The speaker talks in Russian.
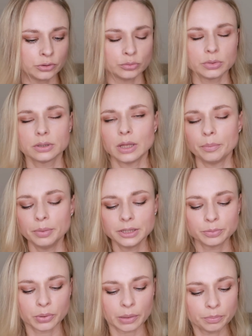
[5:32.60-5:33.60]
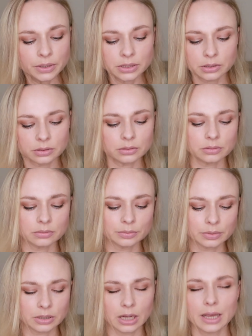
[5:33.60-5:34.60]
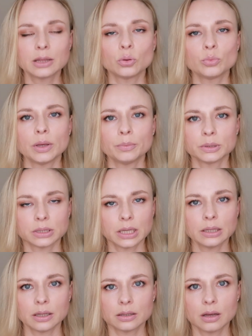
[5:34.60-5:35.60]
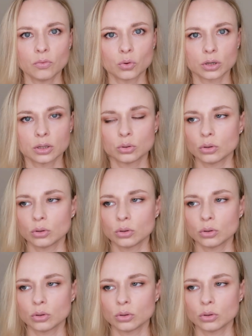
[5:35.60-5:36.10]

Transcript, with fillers: общем, их допить, пропить. Какие-то у меня постоянно отговорки.